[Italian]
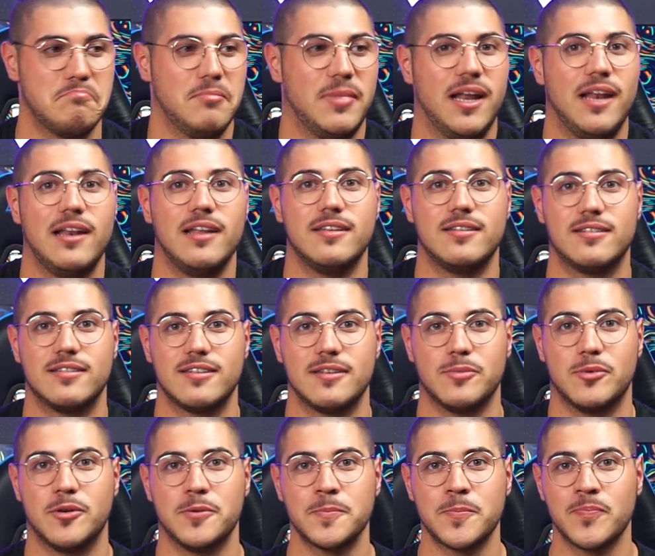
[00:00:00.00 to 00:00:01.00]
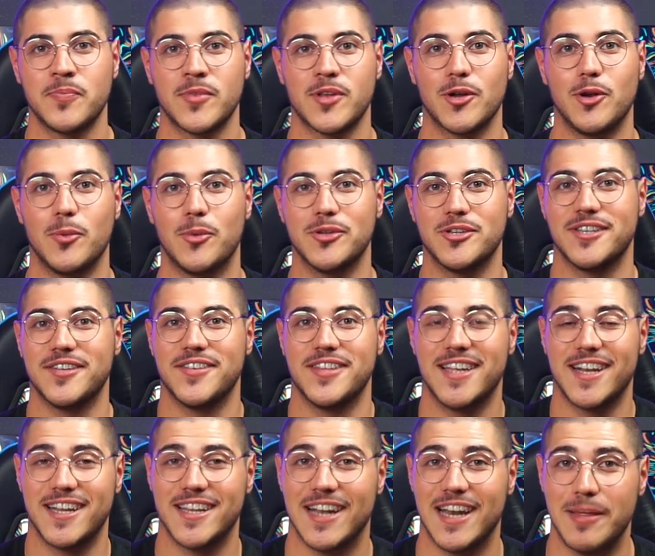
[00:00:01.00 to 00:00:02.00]
bellissimo lo potete
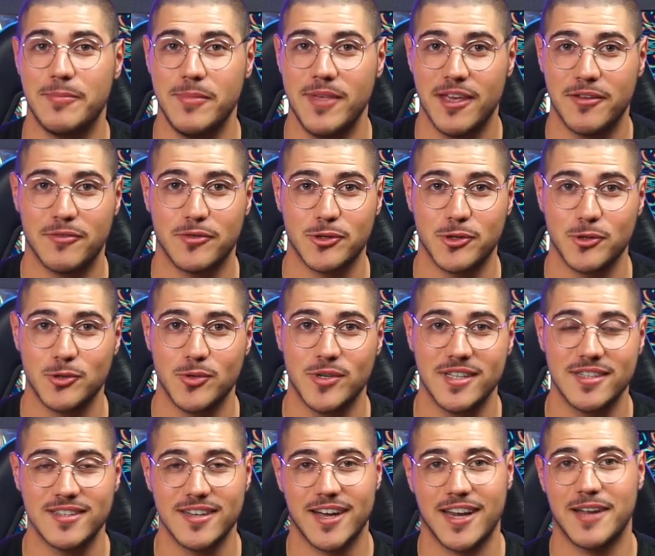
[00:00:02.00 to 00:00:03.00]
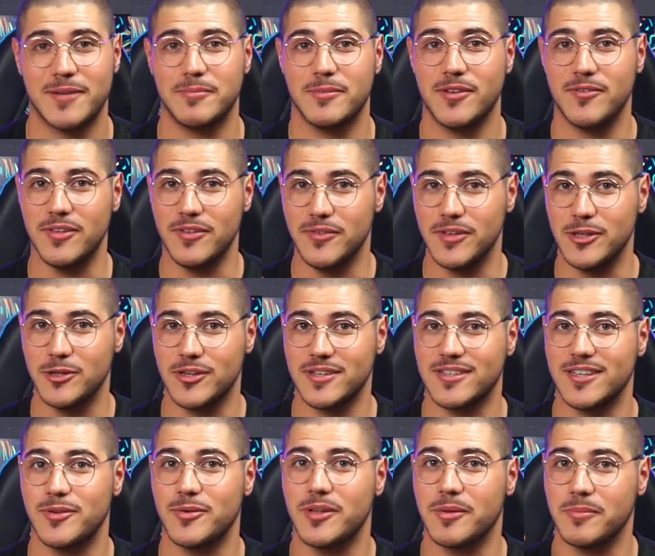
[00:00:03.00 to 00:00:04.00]
vedere dalle mie foto su Instagram, vi invito a
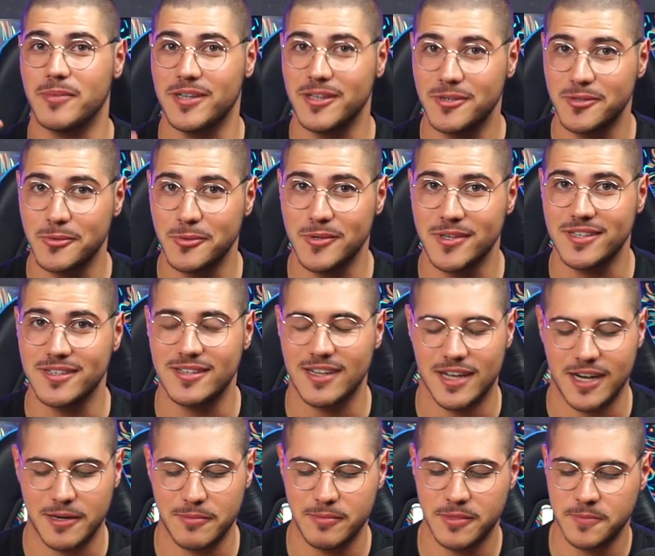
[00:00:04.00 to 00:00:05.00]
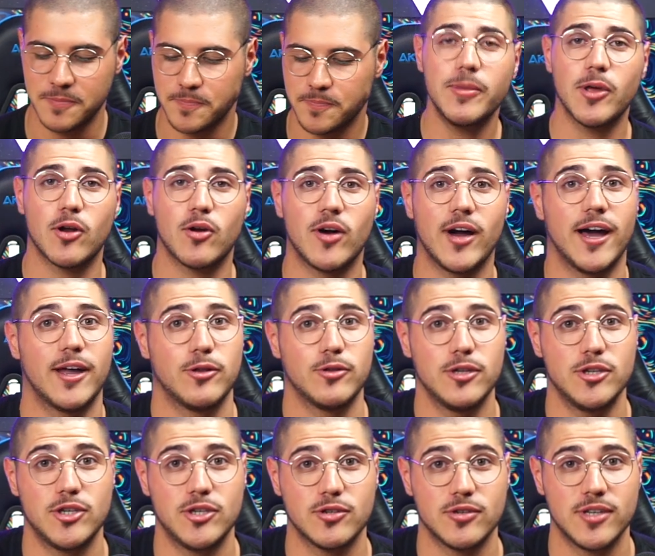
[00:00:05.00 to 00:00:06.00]
seguirmi su Instagram, però hanno
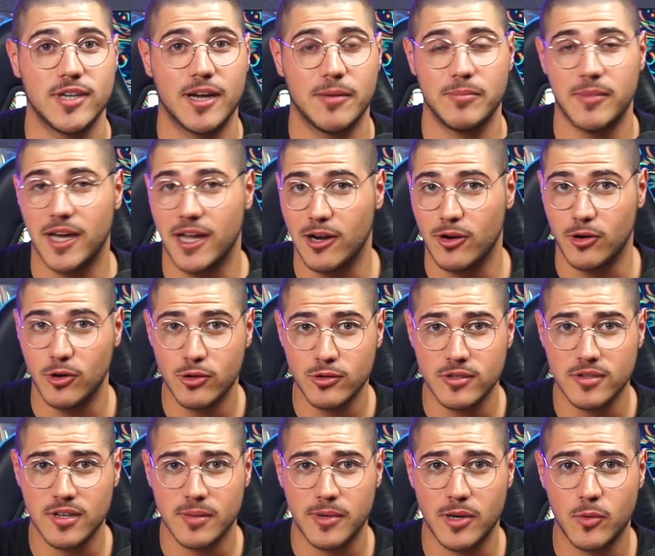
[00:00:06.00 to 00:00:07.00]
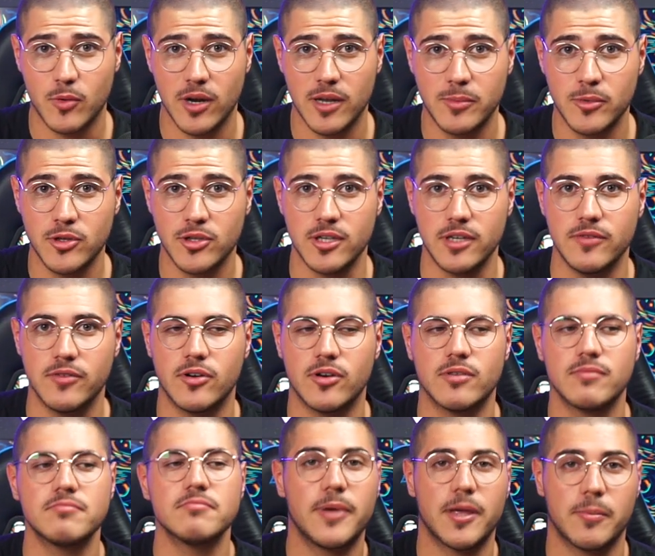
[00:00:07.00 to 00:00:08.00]
deciso di cambiarlo, non si sa per quale
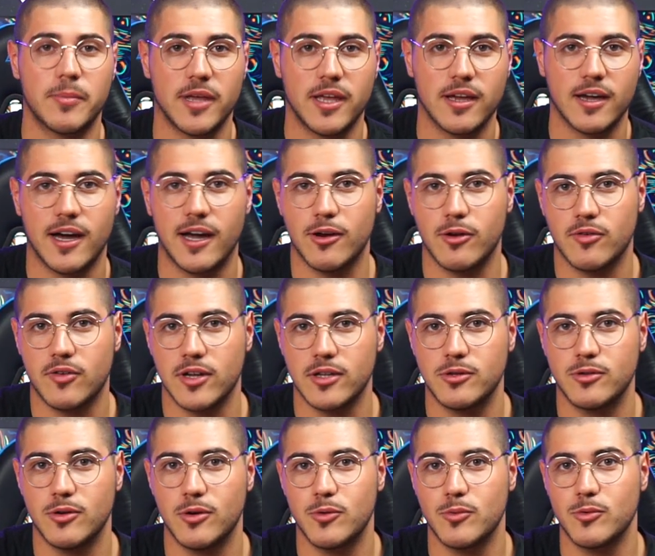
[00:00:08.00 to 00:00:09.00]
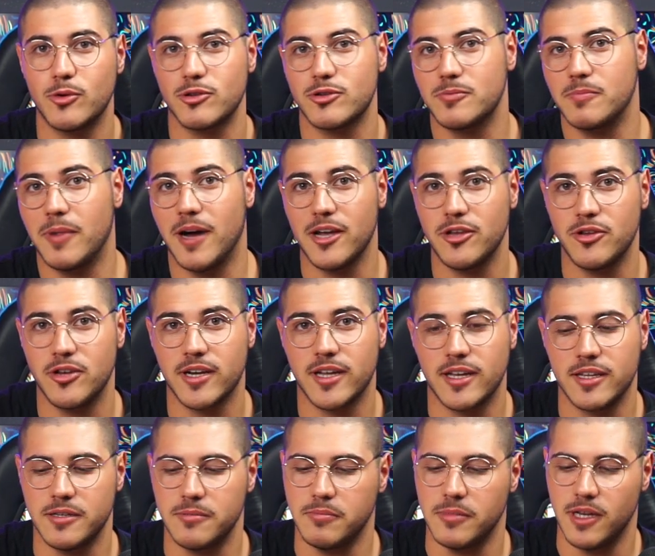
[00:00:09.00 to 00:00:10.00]
motivo, per me hanno fatto uno sbaglio
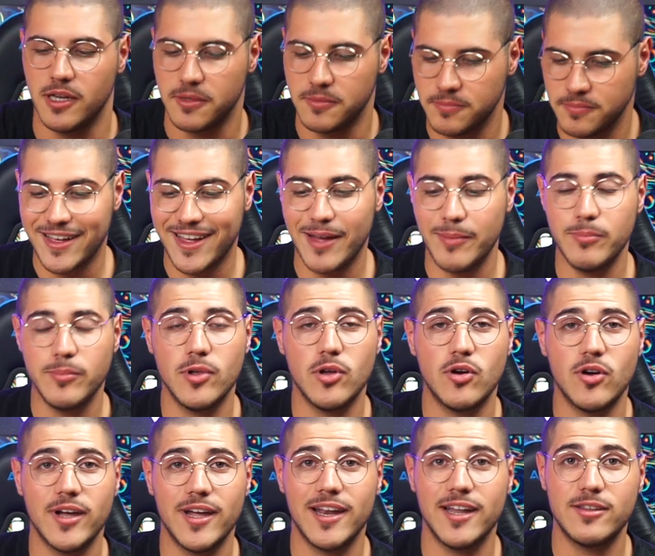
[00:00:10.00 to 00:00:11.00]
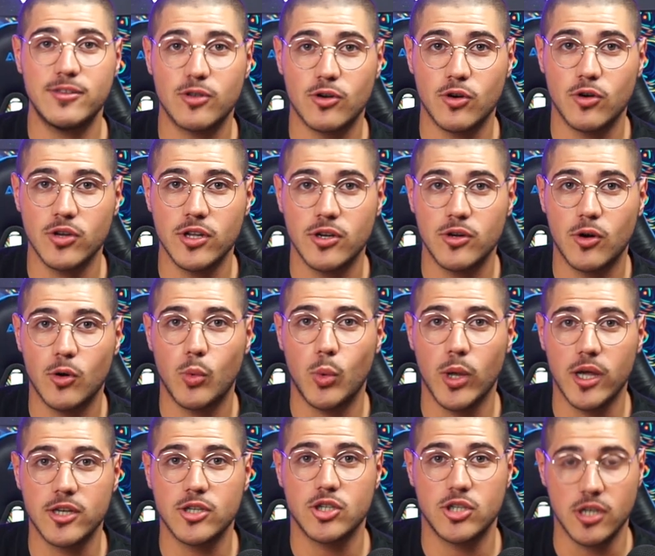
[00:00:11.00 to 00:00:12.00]
incredibile. Cambio elettronico
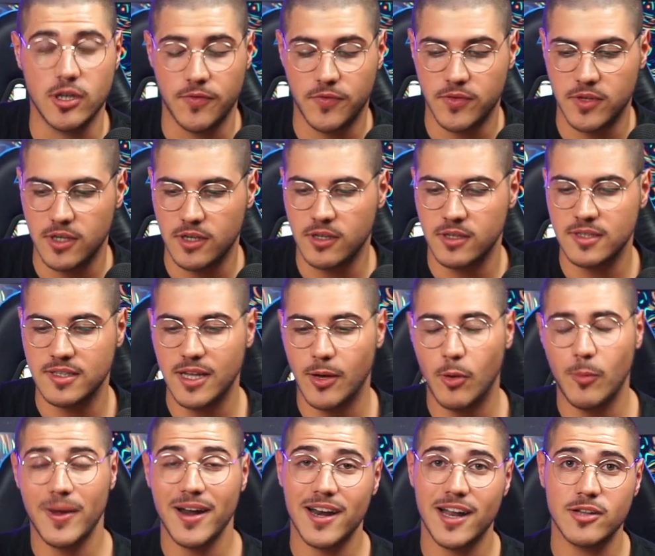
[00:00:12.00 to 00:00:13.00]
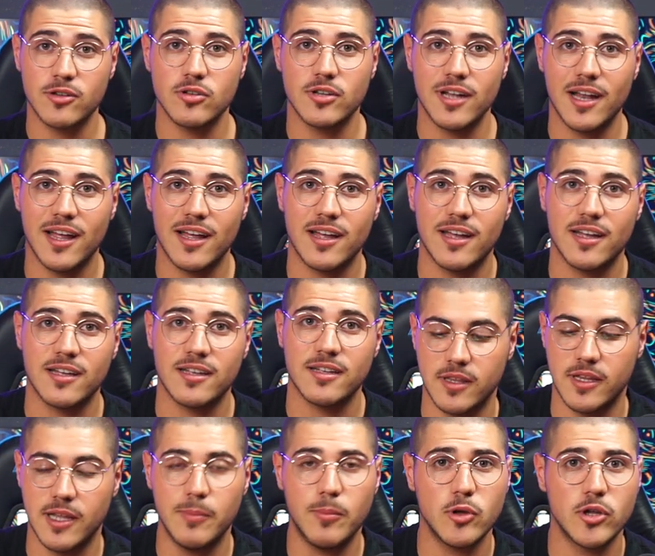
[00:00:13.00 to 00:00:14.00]
quick shift, stiamo parlando della,
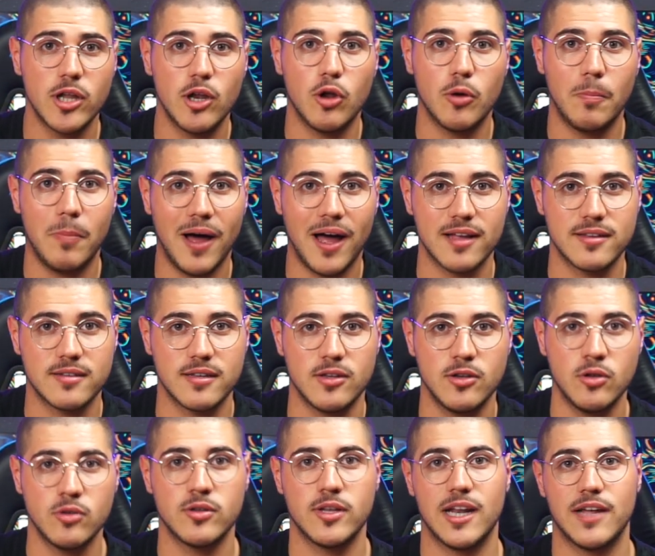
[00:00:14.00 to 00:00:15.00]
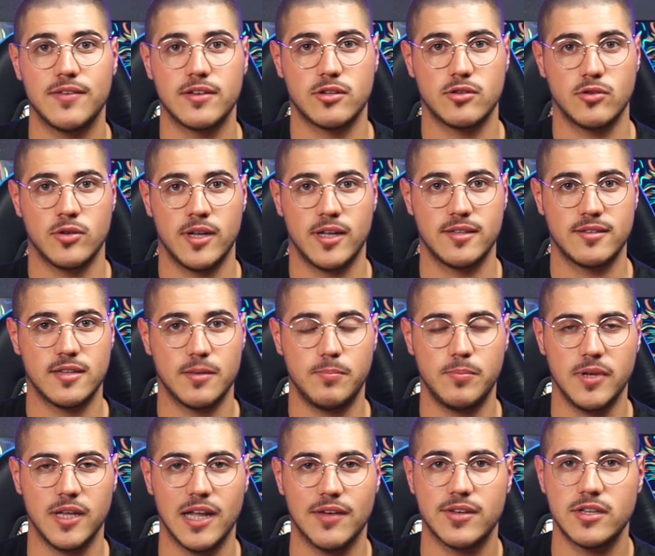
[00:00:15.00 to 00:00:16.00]
del modello base, non della versione
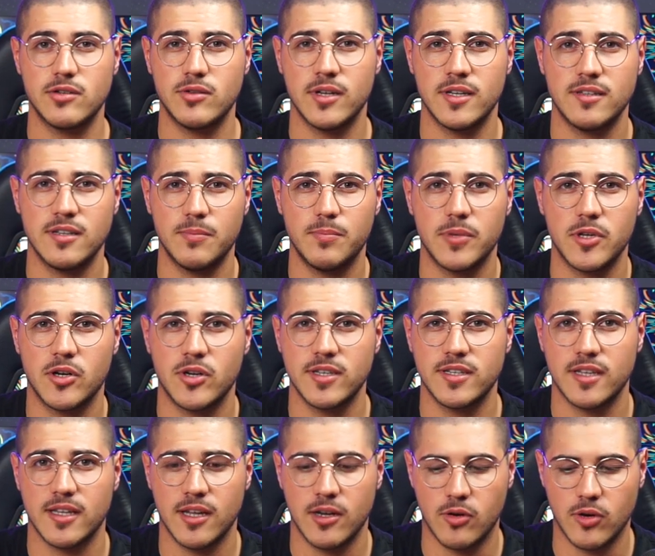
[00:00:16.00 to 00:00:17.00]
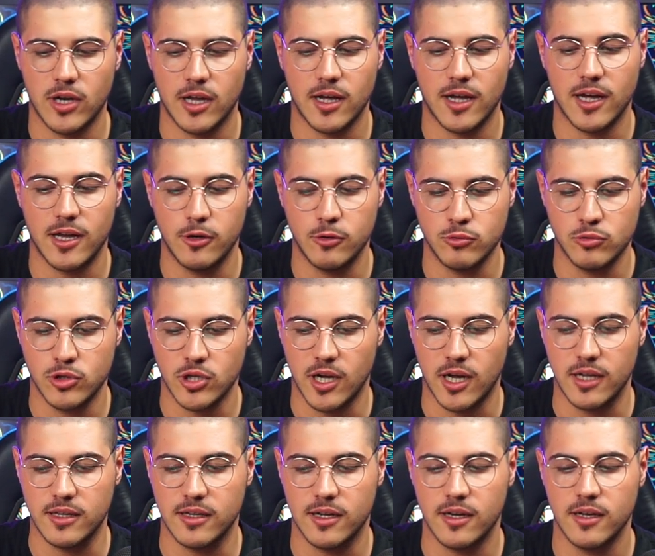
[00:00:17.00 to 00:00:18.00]
SP, la versione SP non è stata ancora
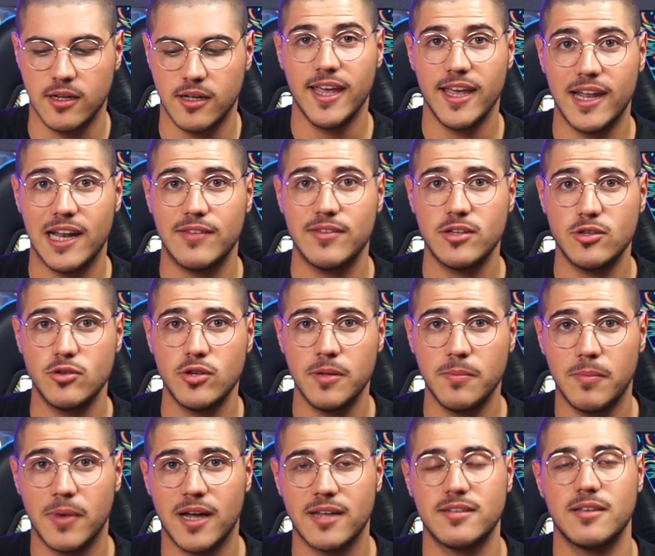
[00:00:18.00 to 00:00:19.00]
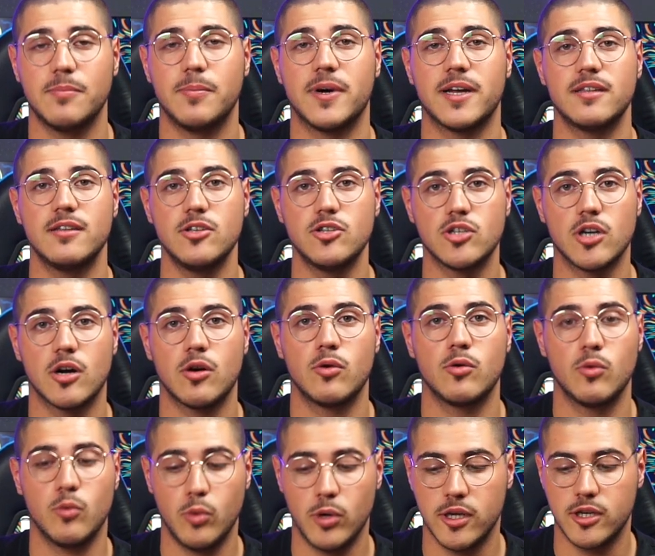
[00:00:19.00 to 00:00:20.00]
annunciata e la versione base parte già con
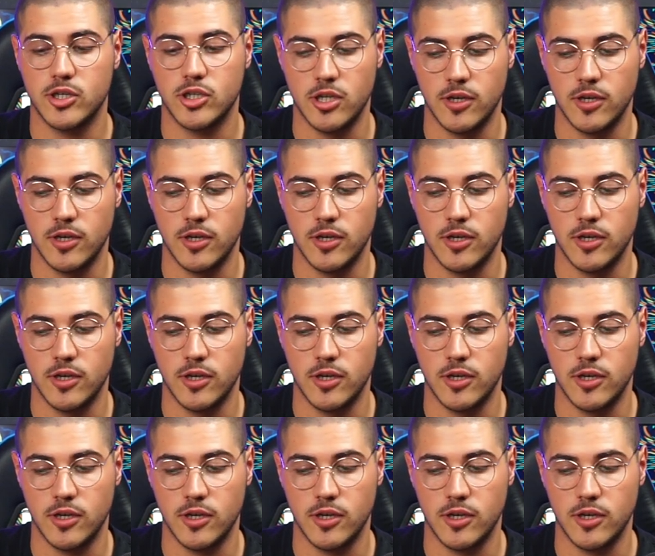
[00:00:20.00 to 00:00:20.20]
un quick